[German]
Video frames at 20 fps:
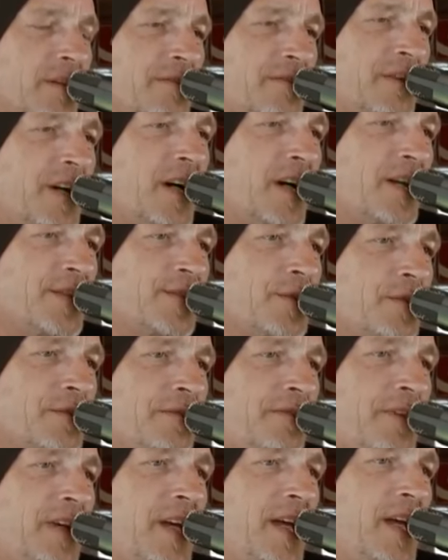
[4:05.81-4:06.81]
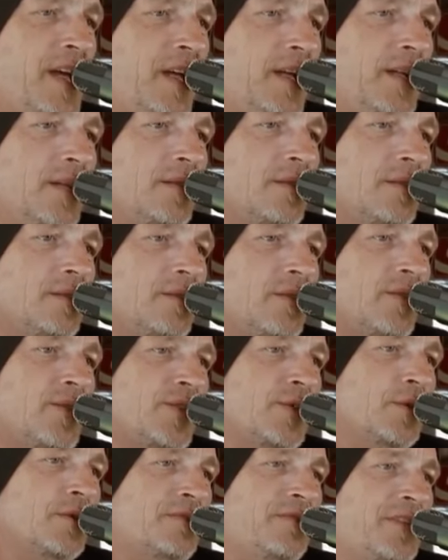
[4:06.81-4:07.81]
Mir war so weh,
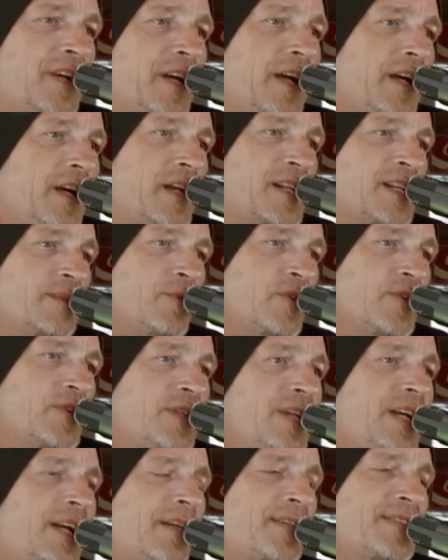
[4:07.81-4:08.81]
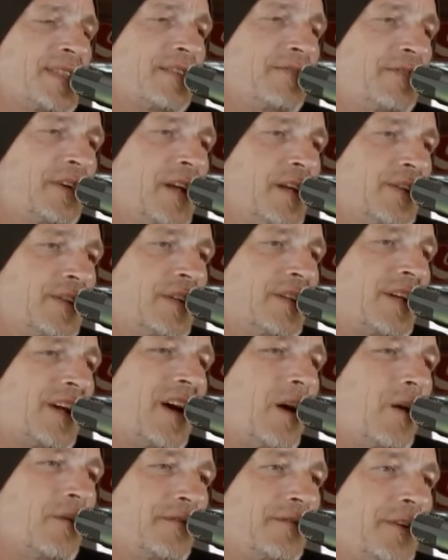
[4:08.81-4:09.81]
so weh, als müsste die ganze Welt
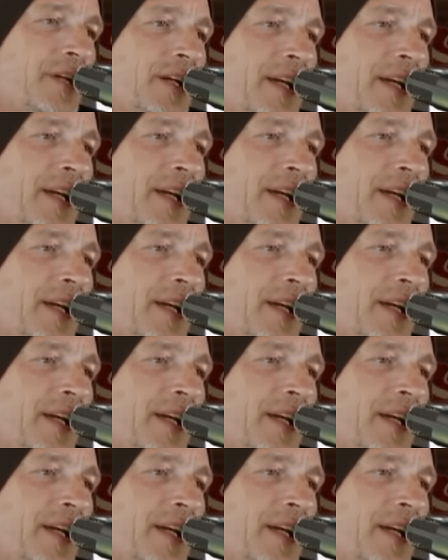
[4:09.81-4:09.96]
in Grau